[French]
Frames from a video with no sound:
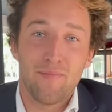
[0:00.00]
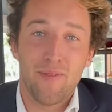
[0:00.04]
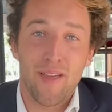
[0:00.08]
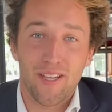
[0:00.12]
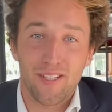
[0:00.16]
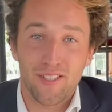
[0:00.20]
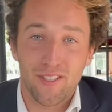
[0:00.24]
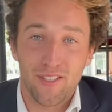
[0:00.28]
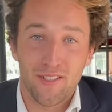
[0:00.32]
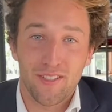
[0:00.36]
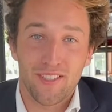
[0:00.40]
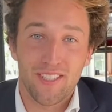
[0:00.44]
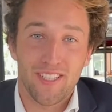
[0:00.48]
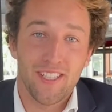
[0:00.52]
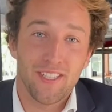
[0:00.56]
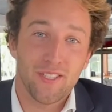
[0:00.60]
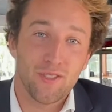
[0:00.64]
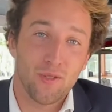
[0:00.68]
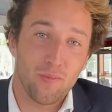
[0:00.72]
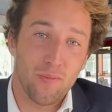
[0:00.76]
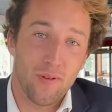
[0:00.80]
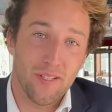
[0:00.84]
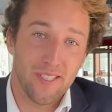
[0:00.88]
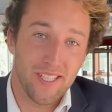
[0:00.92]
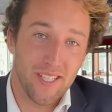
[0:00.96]
personnes qui
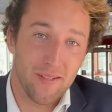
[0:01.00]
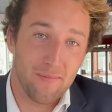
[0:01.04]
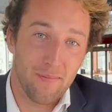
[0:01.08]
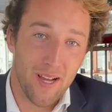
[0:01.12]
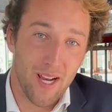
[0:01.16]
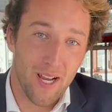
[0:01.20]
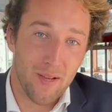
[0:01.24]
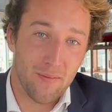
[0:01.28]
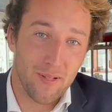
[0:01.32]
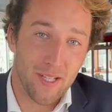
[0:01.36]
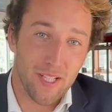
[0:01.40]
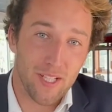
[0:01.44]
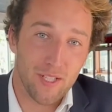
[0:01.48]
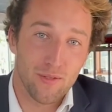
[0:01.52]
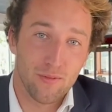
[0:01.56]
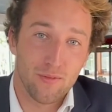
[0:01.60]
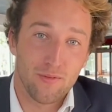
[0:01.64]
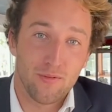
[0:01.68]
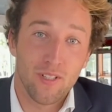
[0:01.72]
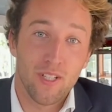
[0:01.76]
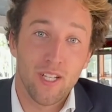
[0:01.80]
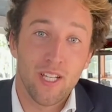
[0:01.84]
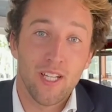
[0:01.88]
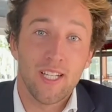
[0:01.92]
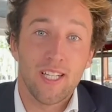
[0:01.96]
sont passées par la
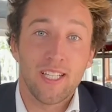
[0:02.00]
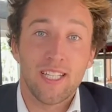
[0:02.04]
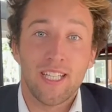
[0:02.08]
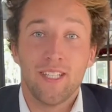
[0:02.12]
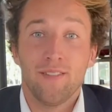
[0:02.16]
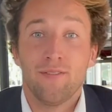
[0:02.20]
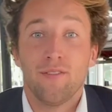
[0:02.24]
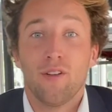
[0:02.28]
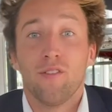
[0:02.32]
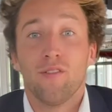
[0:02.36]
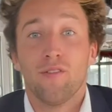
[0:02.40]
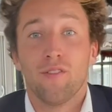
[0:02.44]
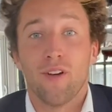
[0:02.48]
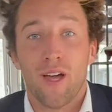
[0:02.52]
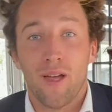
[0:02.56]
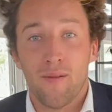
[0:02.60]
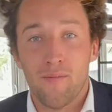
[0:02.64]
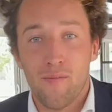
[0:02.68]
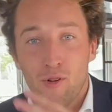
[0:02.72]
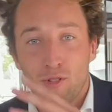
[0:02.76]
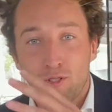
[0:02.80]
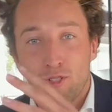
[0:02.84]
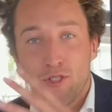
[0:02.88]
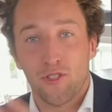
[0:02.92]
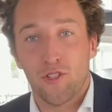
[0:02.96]
prison, qui veulent
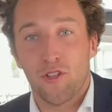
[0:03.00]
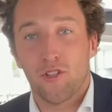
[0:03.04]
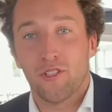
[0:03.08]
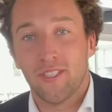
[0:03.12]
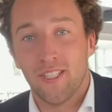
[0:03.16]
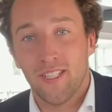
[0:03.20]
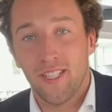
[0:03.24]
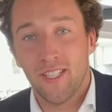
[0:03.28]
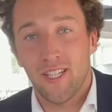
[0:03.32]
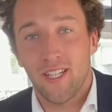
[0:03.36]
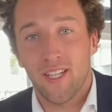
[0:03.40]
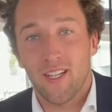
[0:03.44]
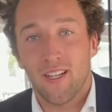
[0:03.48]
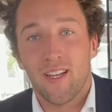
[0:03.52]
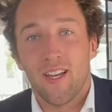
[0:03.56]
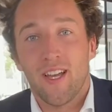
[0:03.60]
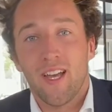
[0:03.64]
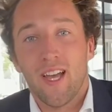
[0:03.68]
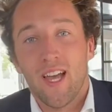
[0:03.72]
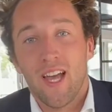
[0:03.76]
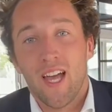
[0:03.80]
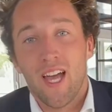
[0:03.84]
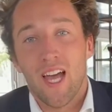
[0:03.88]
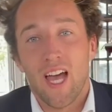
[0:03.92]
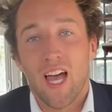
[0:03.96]
vraiment s'en sortir,
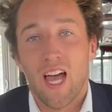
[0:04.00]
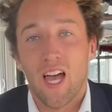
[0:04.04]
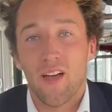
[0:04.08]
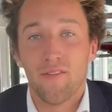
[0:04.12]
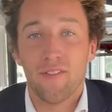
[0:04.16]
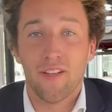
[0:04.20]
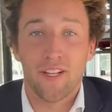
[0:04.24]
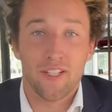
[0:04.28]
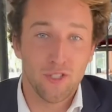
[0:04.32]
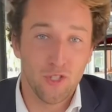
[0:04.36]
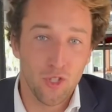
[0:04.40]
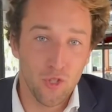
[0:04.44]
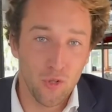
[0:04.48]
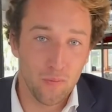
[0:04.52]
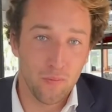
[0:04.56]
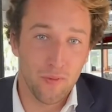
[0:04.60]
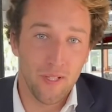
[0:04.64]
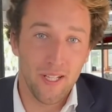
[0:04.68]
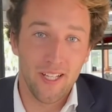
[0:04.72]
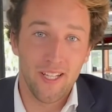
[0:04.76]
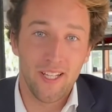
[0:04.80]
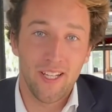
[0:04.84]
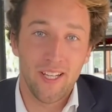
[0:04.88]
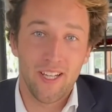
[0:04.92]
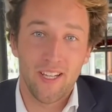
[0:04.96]
avec deux
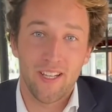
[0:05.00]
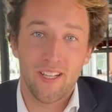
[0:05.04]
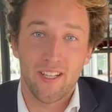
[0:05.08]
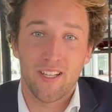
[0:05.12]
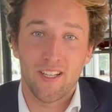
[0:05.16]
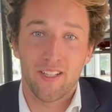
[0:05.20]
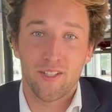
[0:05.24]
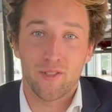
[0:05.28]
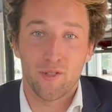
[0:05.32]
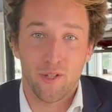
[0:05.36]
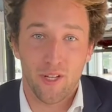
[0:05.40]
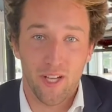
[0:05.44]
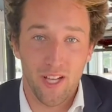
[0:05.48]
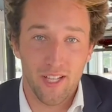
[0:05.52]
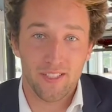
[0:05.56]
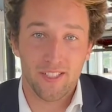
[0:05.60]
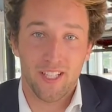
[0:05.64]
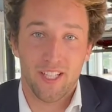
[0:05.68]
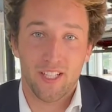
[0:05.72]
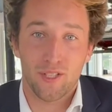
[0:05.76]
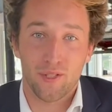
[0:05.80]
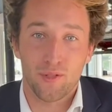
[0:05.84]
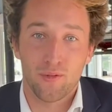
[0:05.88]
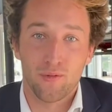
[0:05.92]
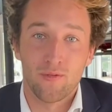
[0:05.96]
piliers de
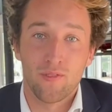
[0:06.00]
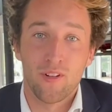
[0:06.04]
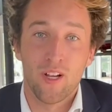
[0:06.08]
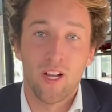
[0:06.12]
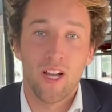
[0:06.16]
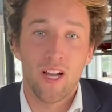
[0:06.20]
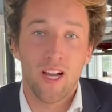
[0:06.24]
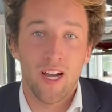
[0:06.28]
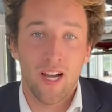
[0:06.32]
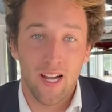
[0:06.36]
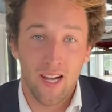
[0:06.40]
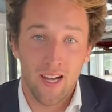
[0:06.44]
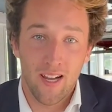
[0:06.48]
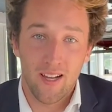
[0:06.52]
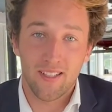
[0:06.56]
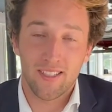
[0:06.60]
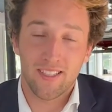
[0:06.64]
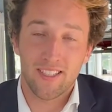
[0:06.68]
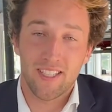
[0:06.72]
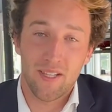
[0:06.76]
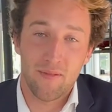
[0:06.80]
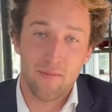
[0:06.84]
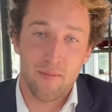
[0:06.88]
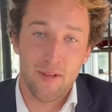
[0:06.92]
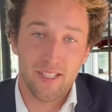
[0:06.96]
réinsertion, l'un
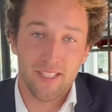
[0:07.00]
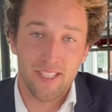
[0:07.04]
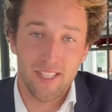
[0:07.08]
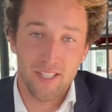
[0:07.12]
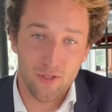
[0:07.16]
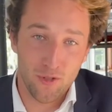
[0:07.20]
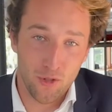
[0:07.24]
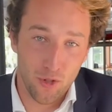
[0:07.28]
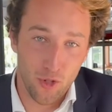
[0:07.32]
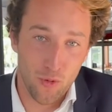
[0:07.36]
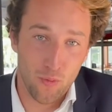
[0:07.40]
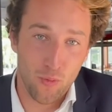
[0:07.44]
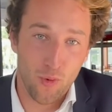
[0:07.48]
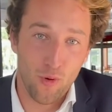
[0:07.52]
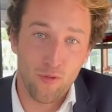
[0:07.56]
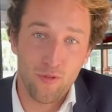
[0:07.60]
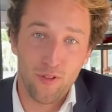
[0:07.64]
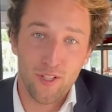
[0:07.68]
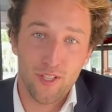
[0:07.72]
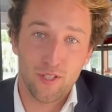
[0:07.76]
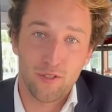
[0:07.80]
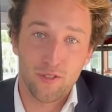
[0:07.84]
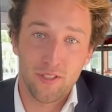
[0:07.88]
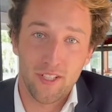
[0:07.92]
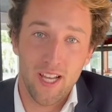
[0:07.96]
qui est basé sur le
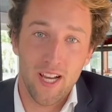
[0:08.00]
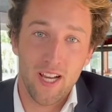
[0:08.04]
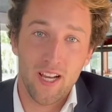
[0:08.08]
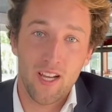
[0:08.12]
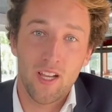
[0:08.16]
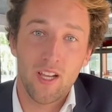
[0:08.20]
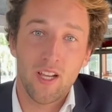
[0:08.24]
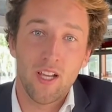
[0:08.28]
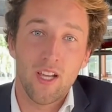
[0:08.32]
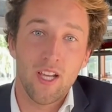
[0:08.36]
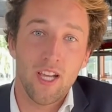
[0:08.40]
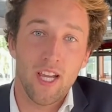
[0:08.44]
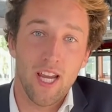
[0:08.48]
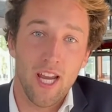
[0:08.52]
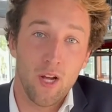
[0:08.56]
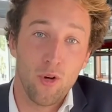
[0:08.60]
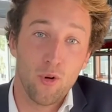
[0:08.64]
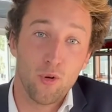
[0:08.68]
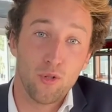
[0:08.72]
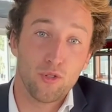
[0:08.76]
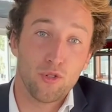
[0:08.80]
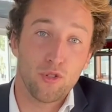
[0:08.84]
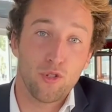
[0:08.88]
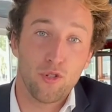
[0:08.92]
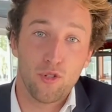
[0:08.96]
professionnel et
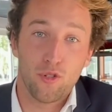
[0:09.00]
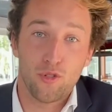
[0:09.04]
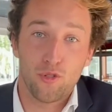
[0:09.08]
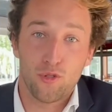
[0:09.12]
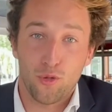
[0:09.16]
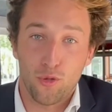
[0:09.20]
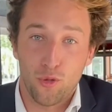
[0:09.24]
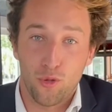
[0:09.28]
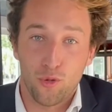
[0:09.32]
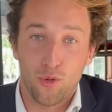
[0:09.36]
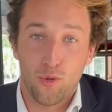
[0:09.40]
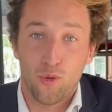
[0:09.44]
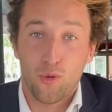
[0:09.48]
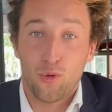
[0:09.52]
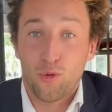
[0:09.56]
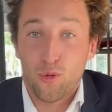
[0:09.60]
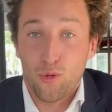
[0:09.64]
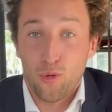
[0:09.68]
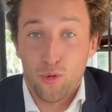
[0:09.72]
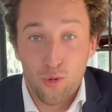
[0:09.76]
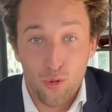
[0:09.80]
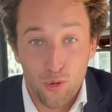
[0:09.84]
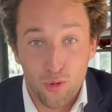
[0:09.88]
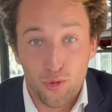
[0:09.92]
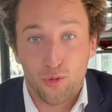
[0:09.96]
l'autre sur une
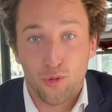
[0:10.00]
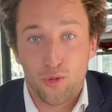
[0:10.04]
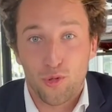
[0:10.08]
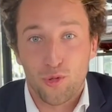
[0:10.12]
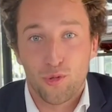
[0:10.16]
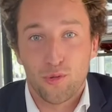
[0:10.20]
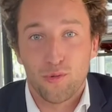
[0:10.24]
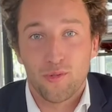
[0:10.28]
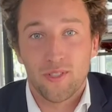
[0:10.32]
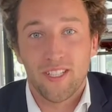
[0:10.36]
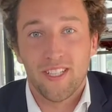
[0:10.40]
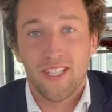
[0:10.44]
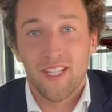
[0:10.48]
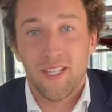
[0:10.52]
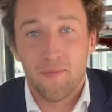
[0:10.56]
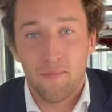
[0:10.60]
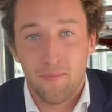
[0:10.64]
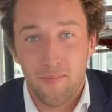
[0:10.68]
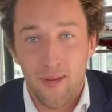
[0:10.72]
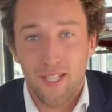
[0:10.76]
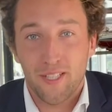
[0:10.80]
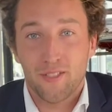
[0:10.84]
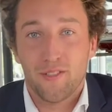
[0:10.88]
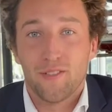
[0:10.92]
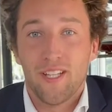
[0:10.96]
reconstruction qui est
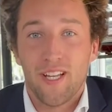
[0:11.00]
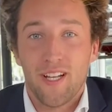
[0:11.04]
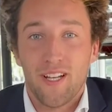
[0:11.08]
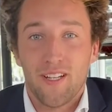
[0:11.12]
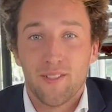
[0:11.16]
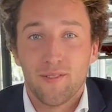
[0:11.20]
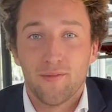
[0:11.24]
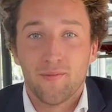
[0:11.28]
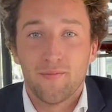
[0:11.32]
personnelle.